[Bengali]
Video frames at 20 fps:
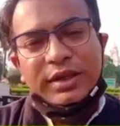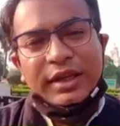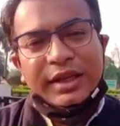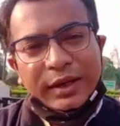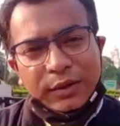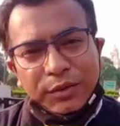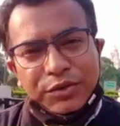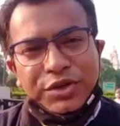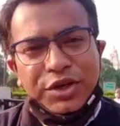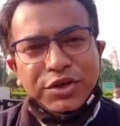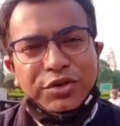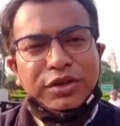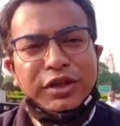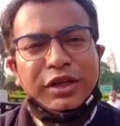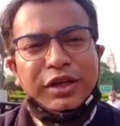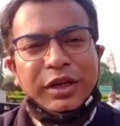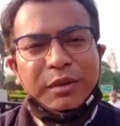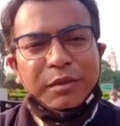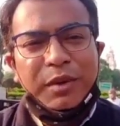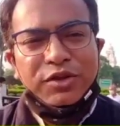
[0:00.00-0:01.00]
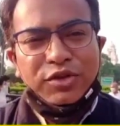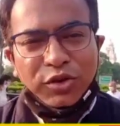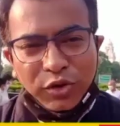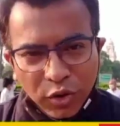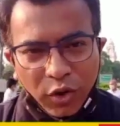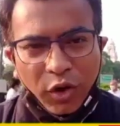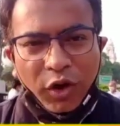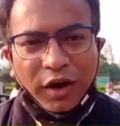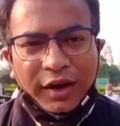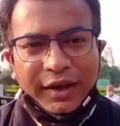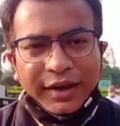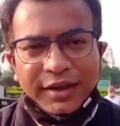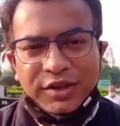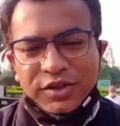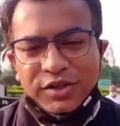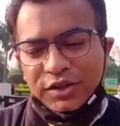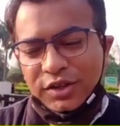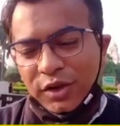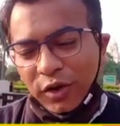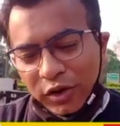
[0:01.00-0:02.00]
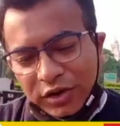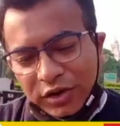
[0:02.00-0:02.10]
হাজার একুশে যদি নির্বাচন হয় যদি